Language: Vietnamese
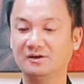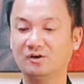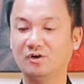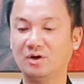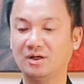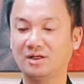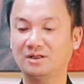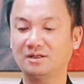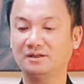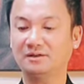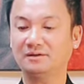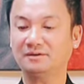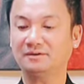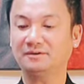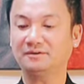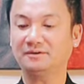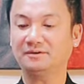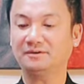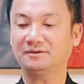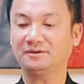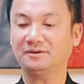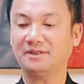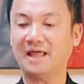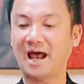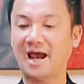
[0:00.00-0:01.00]
luật
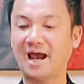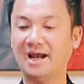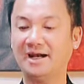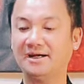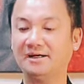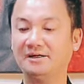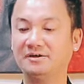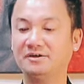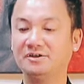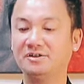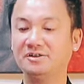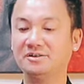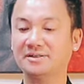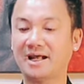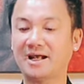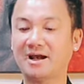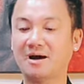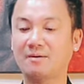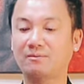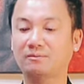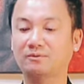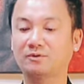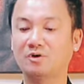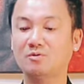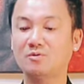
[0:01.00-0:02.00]
tại trường đại
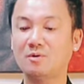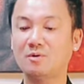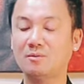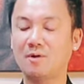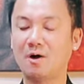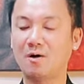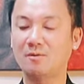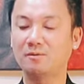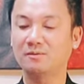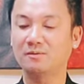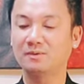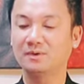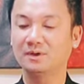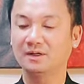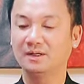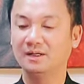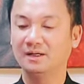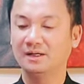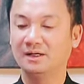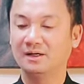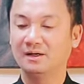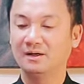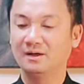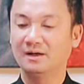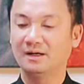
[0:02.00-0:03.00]
học Thủ Dầu Một
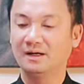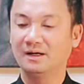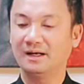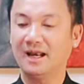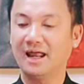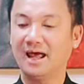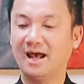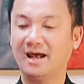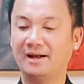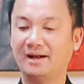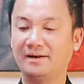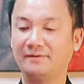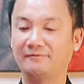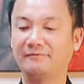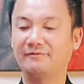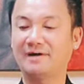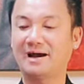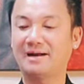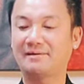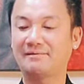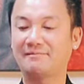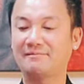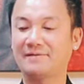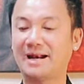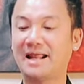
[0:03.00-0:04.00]
là
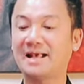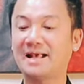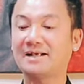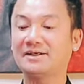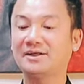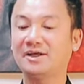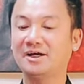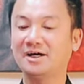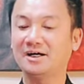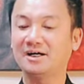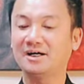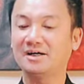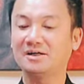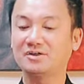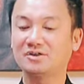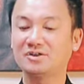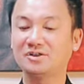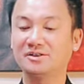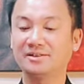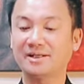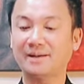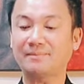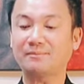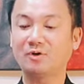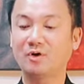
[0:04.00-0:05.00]
và và đang chờ
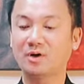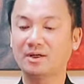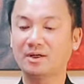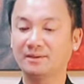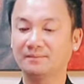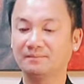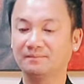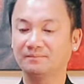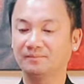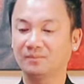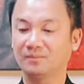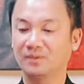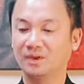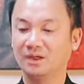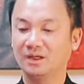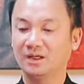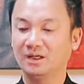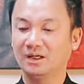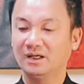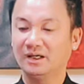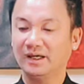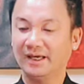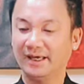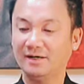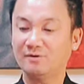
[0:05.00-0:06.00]
trường chấp thuận.
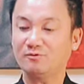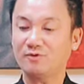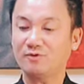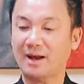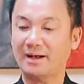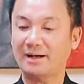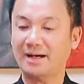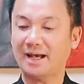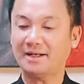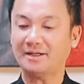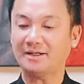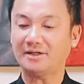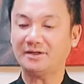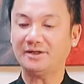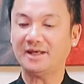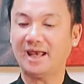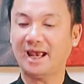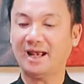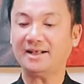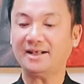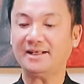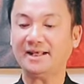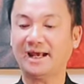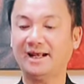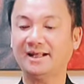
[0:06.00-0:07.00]
Hiện Hoàng Anh
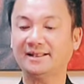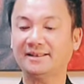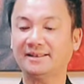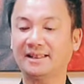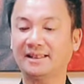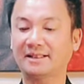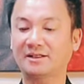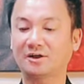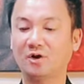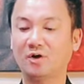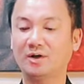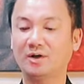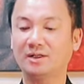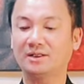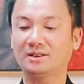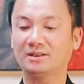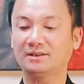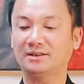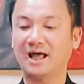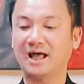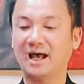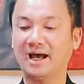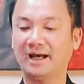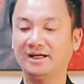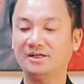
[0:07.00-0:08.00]
giảng dạy luật
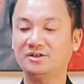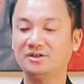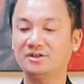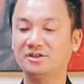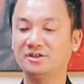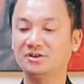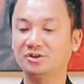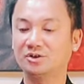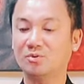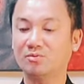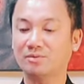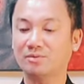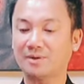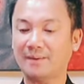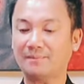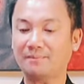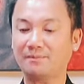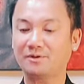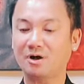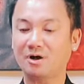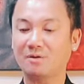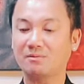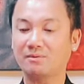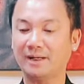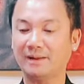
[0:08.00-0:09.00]
tại trường trung cấp
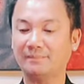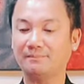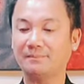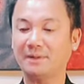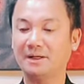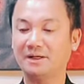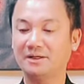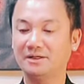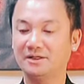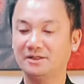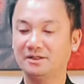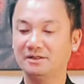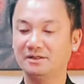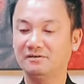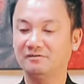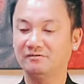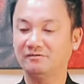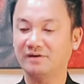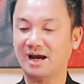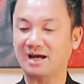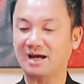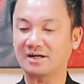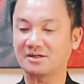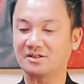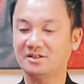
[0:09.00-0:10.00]
công nghiệp Bình Dương
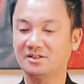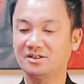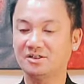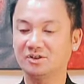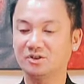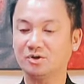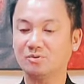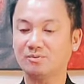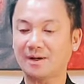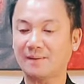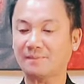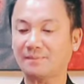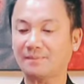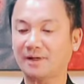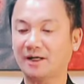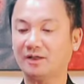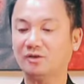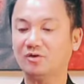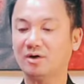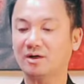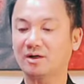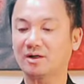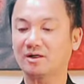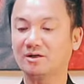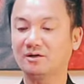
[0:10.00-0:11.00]
và trường trung cấp kỹ
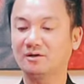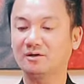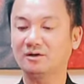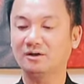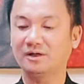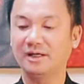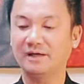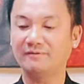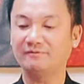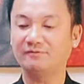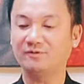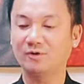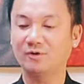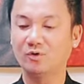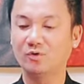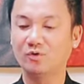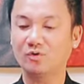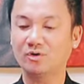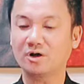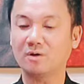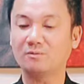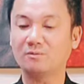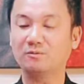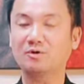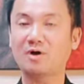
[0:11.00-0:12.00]
thuật nghiệp vụ
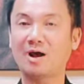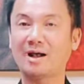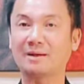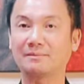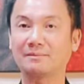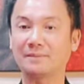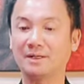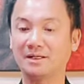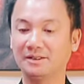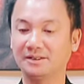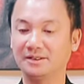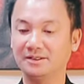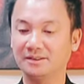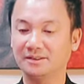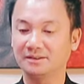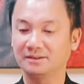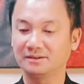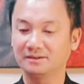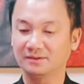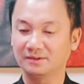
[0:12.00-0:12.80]
công đoàn Bình Dương.